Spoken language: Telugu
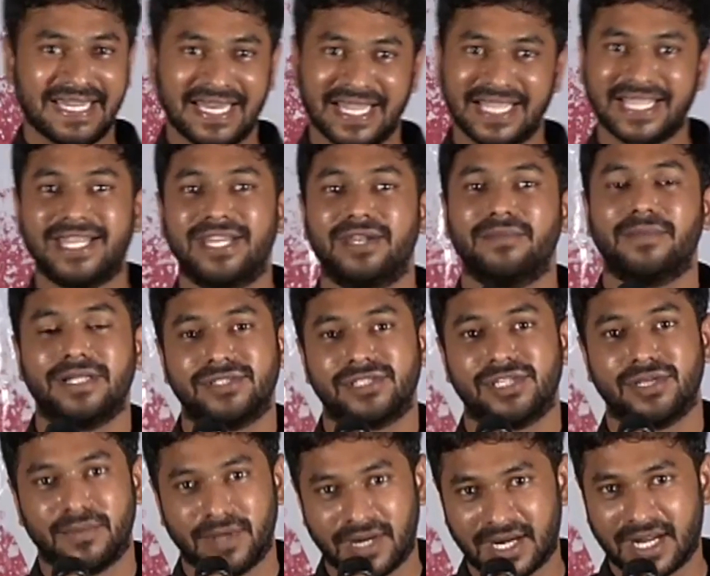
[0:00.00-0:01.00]
ఇలాగే ఇన్ని
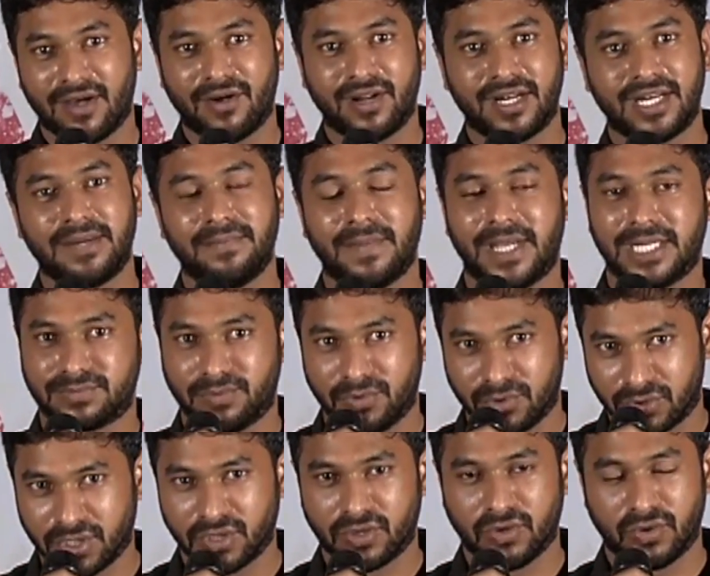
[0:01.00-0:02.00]
మంచి సినిమాలు రావాలని
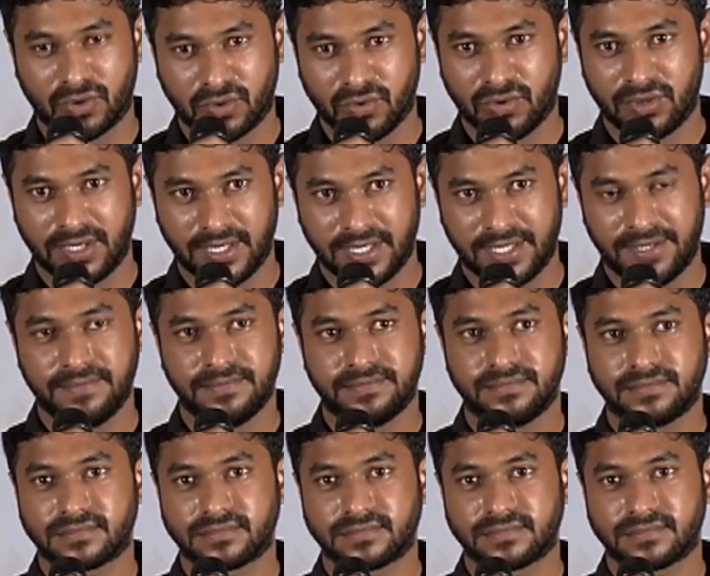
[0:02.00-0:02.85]
మనస్ఫూర్తిగా కోరుకుంటున్నాను